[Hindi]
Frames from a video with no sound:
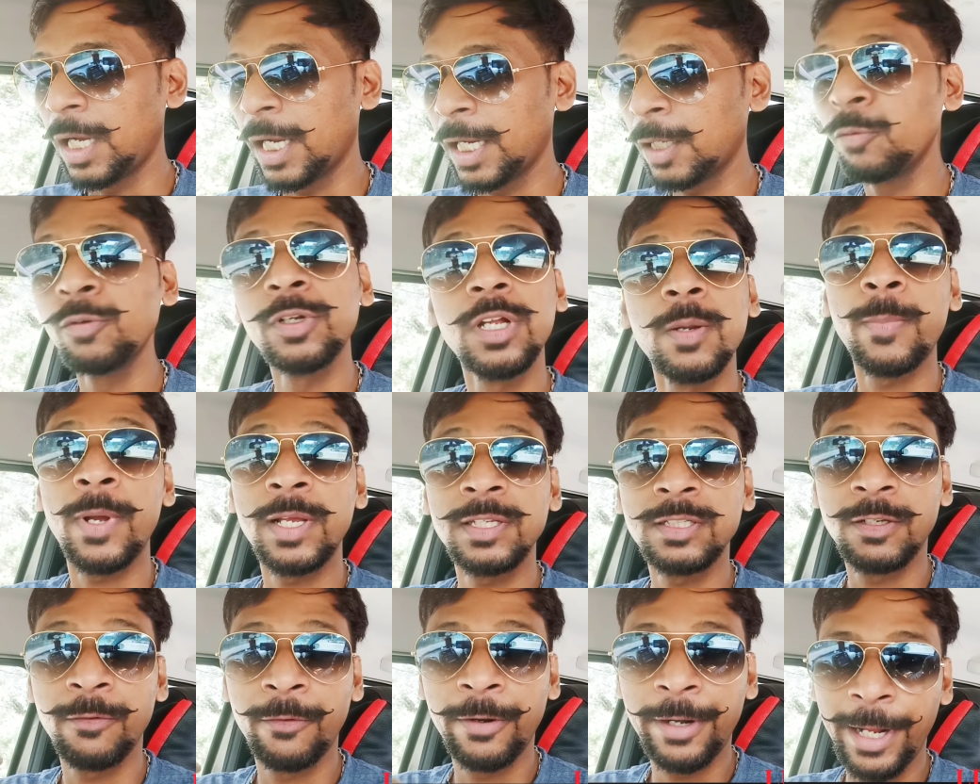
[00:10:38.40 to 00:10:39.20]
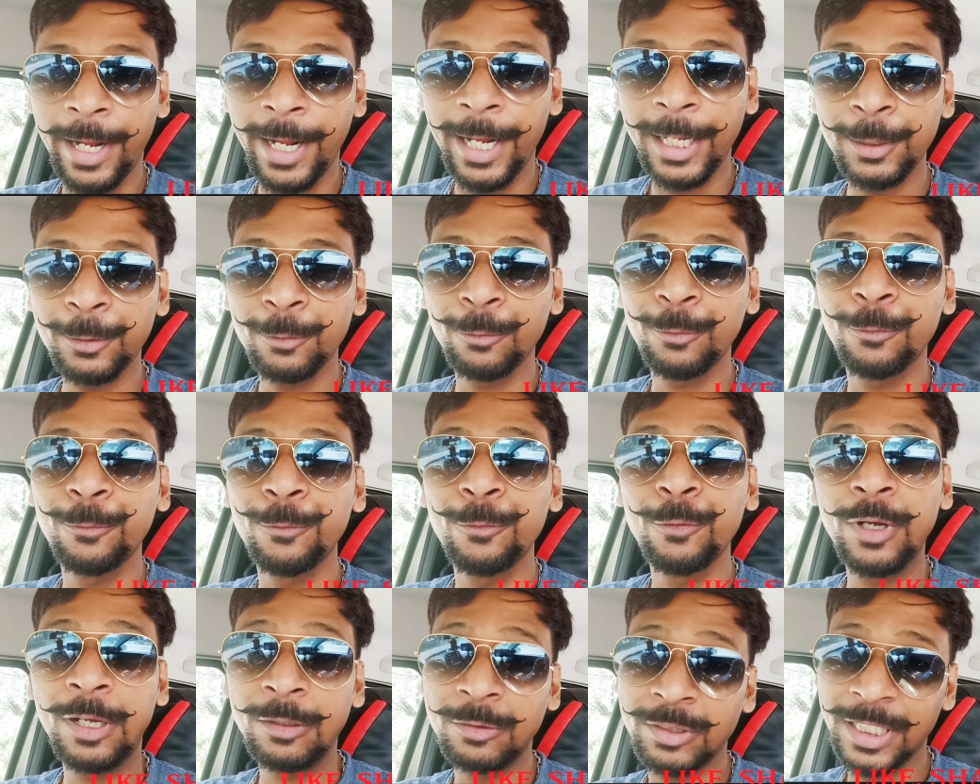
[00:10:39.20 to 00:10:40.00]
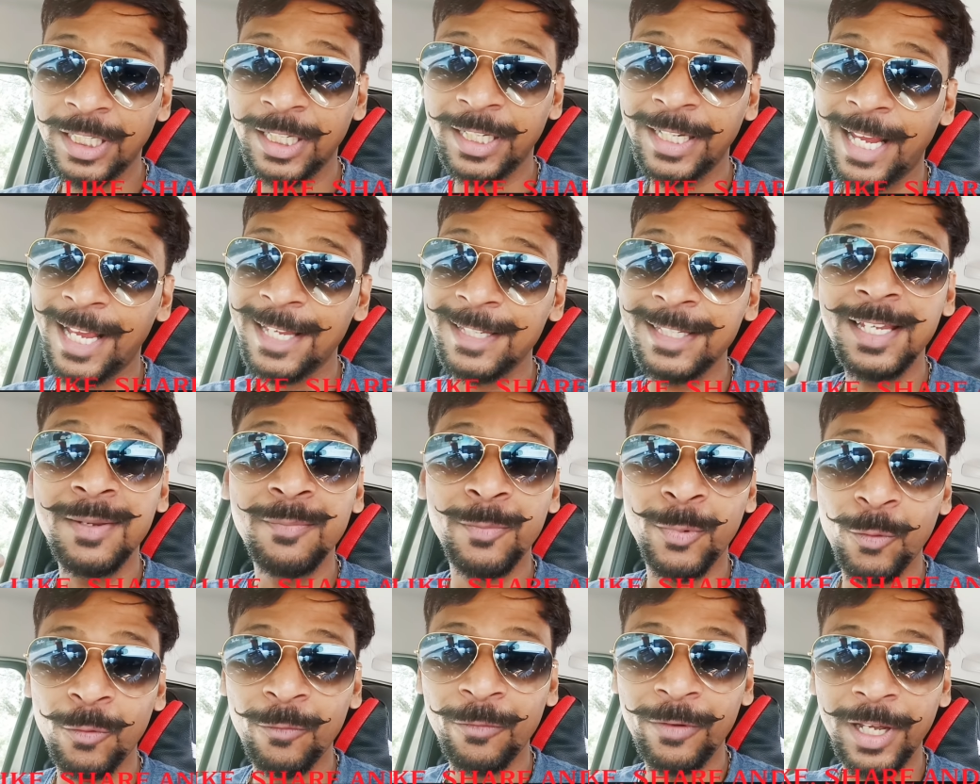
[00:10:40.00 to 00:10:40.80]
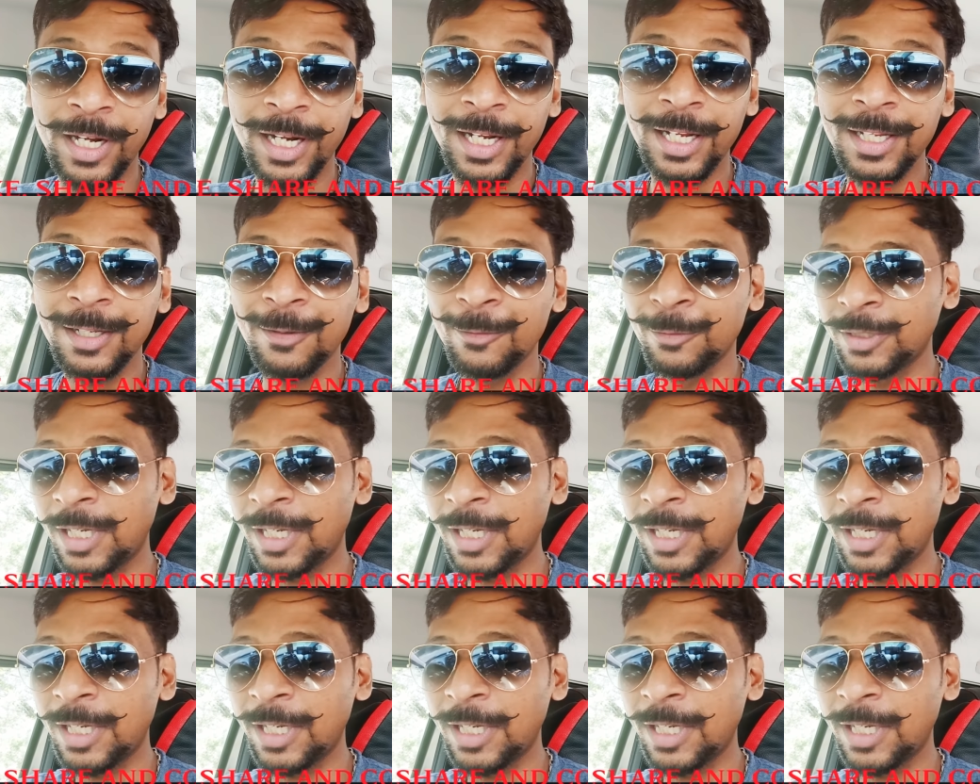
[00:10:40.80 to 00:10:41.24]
अगर उनके पास क्विड है तो वो उसे कैसे इम्प्रूव करें